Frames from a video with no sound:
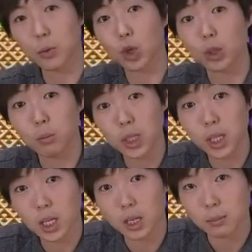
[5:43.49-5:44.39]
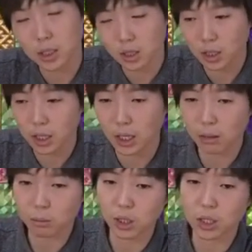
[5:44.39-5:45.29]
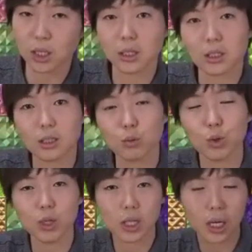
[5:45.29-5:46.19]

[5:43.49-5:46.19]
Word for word: 저는 PLA만 쓰니까 PLA는 습도에